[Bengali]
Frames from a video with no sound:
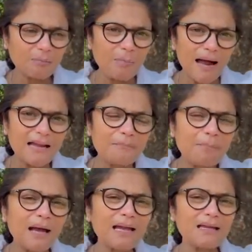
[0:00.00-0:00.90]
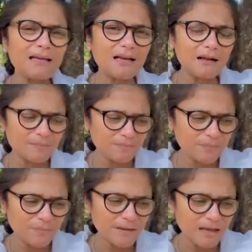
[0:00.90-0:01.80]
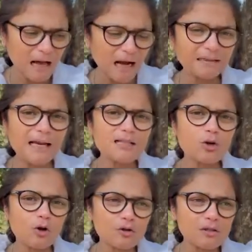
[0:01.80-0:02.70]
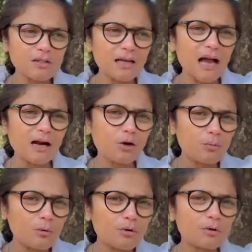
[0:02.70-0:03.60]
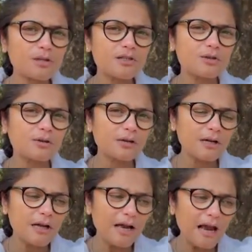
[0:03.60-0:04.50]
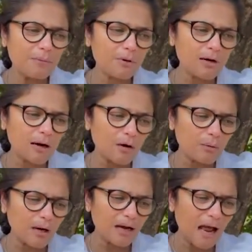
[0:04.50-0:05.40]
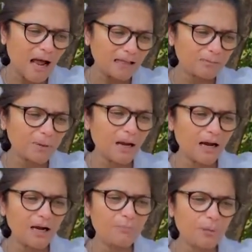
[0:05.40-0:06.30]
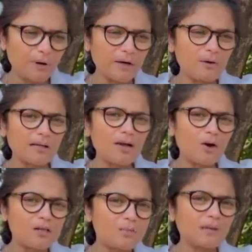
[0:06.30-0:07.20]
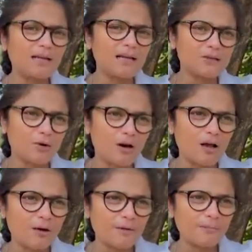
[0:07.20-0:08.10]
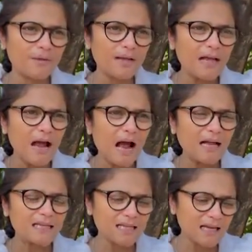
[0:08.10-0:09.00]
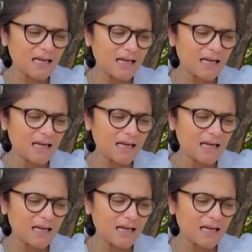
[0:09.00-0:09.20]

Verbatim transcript: বাইক বাহিনীরা আঠাইশ অগস্টে আক্রমণ করেছিল এবং ওনার হাত ভাঙার পরে ওনাকে হসপিটালাইজ করা হয় আজকে